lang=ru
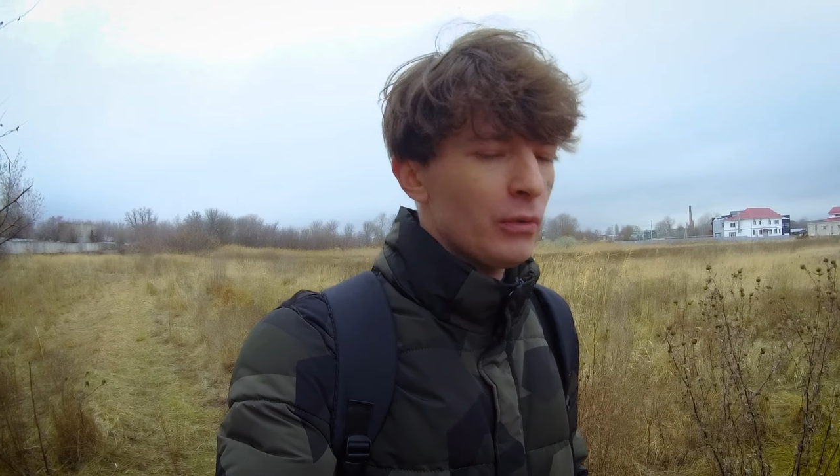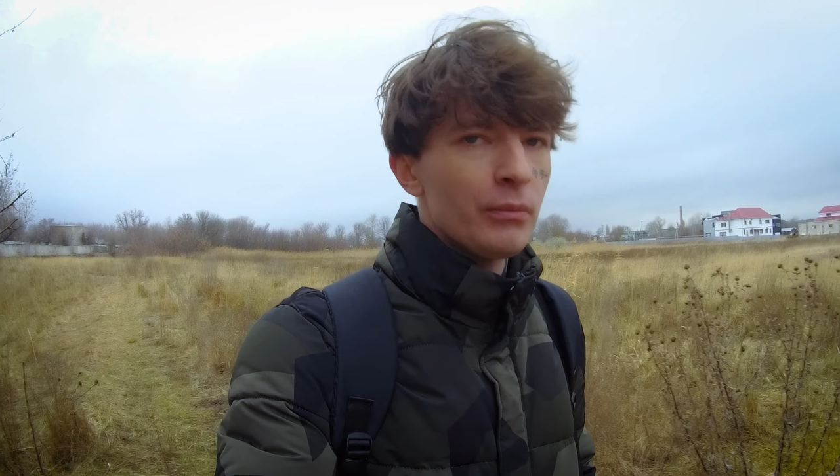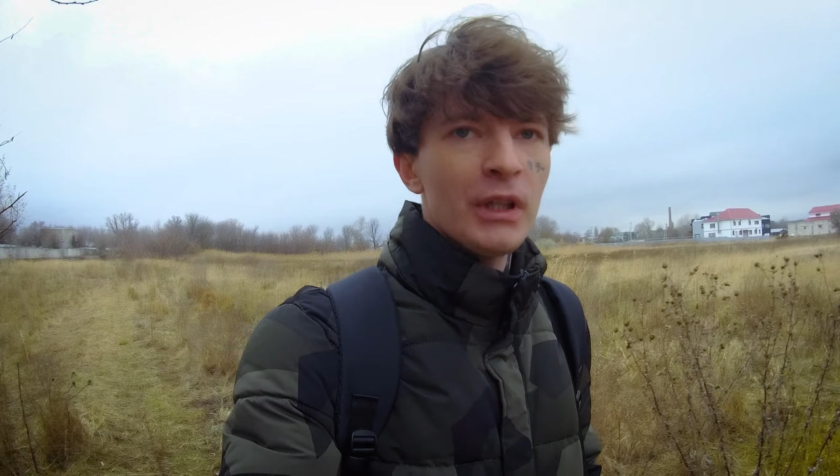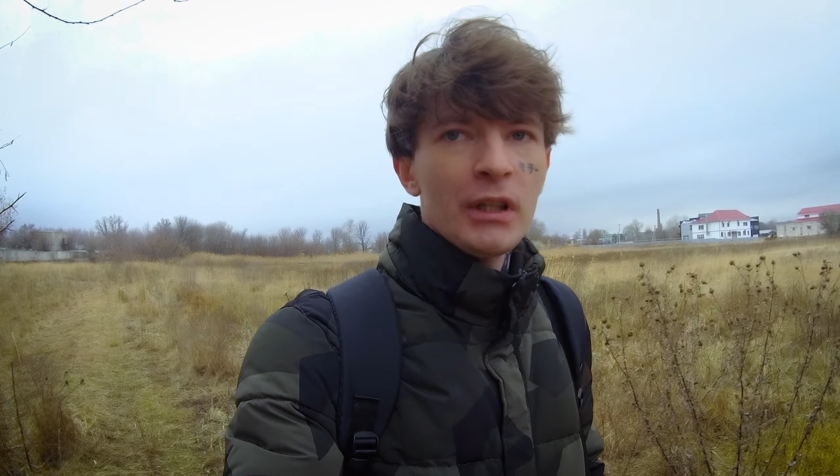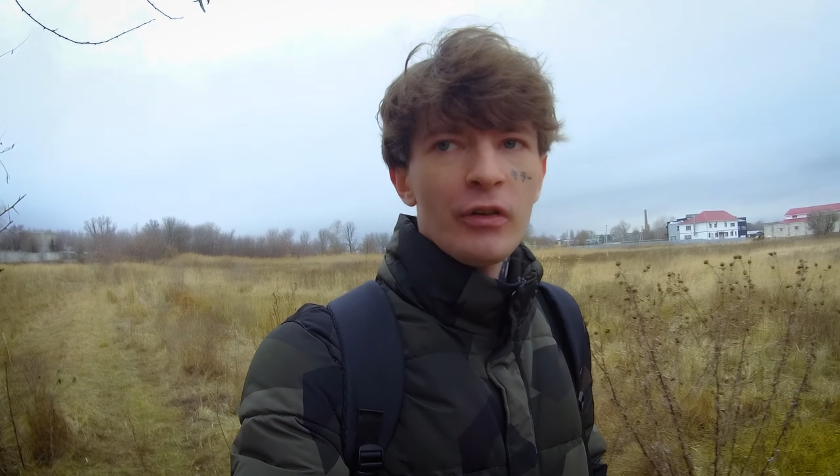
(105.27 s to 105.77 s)

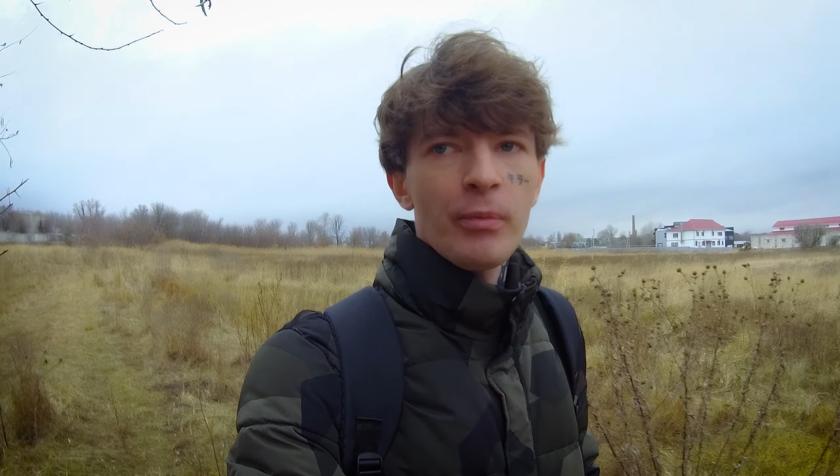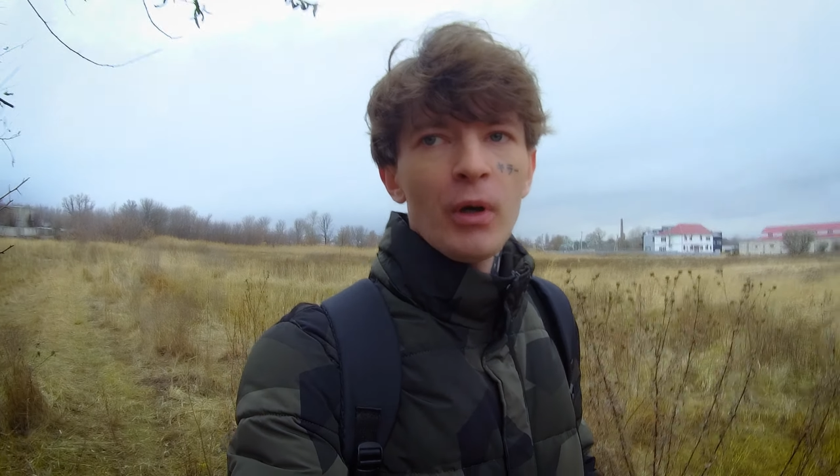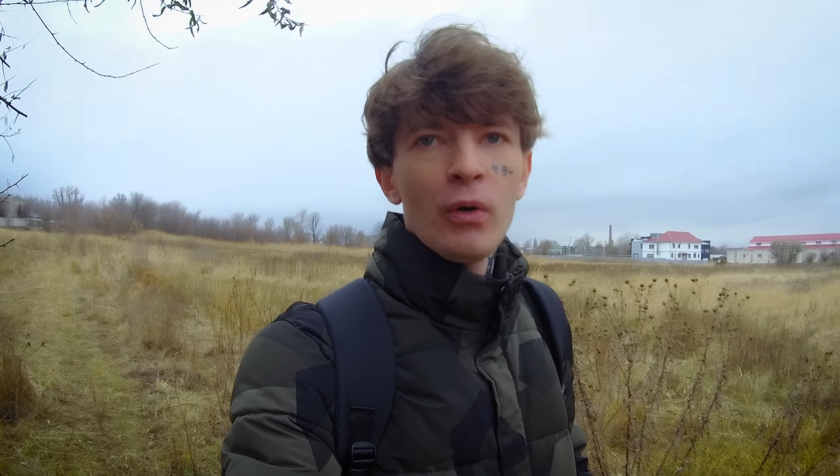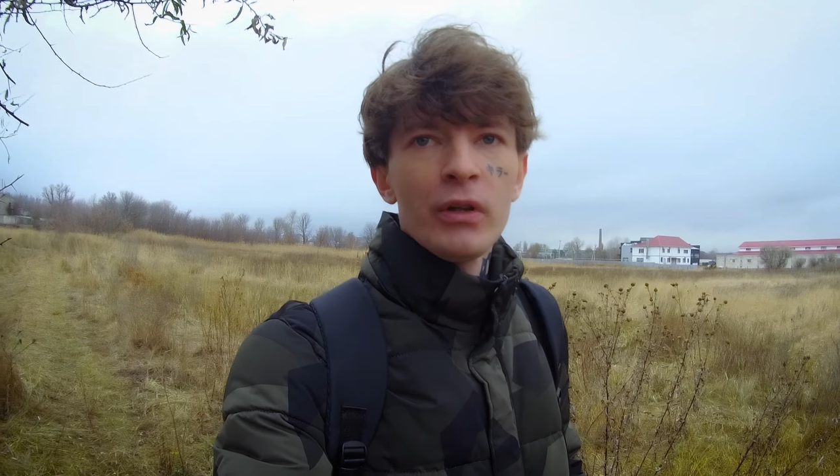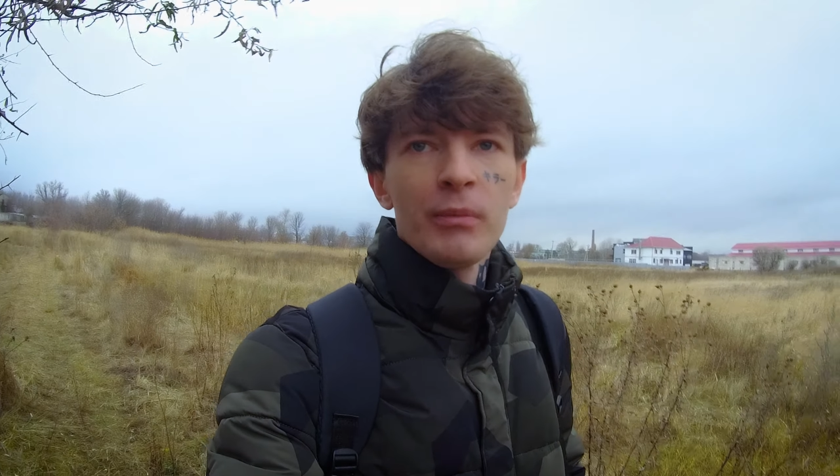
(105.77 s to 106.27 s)
мне так
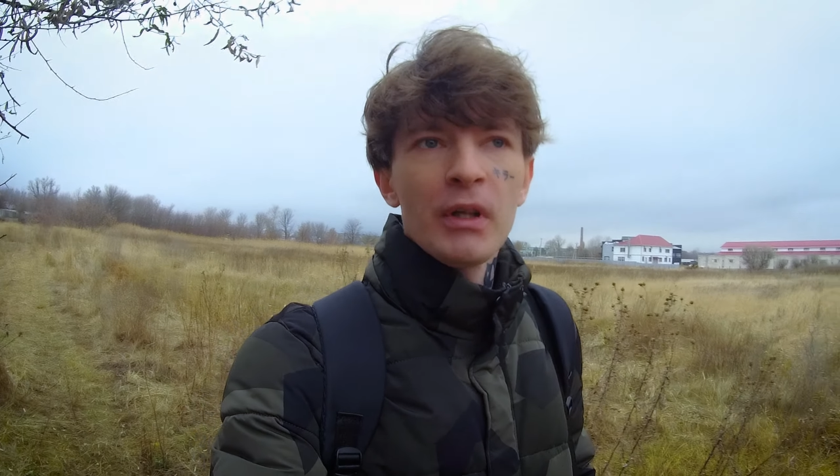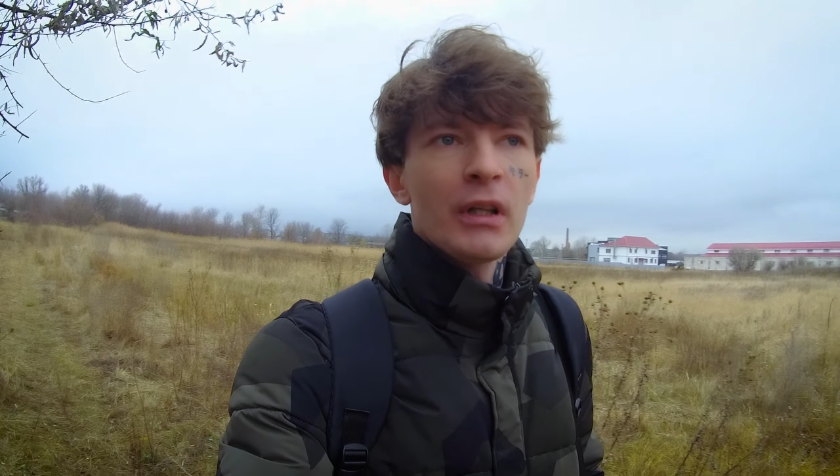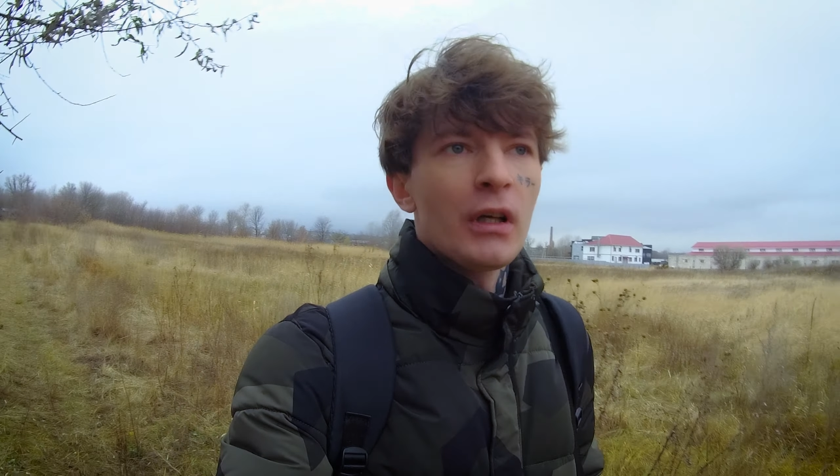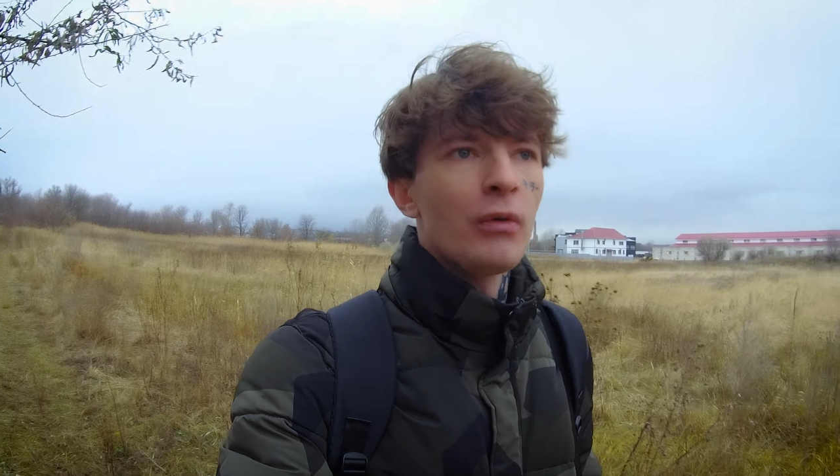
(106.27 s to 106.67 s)
спокойнее, мне так